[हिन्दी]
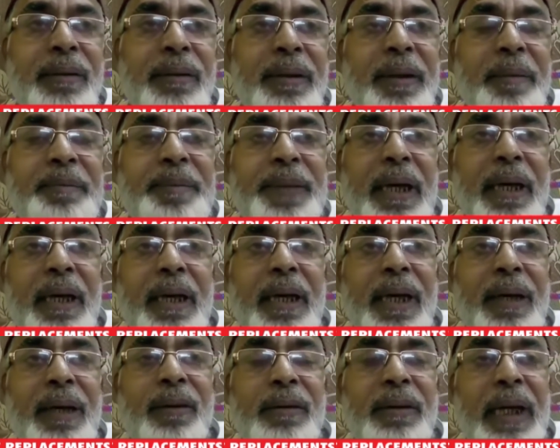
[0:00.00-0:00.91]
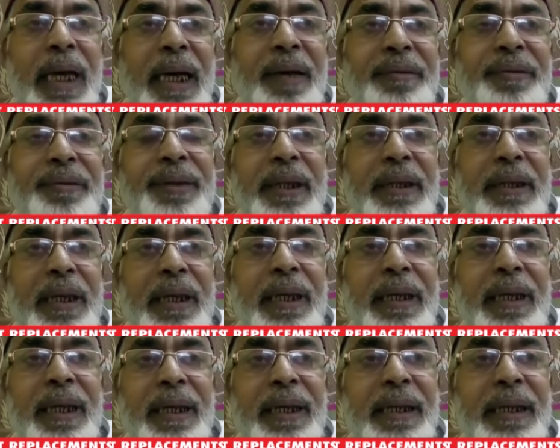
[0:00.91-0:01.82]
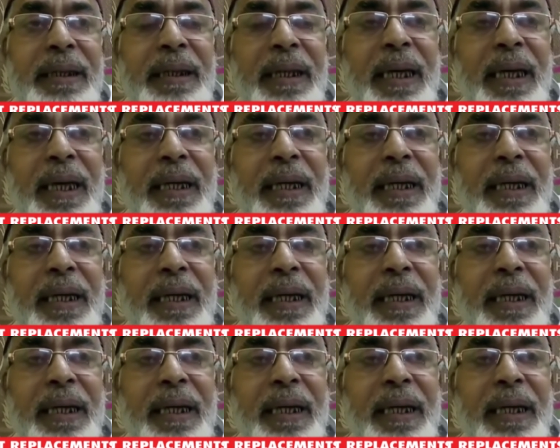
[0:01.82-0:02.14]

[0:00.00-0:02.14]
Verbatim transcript: बोले तो जब तक का इन्हों तारीफ करते रहेंगे के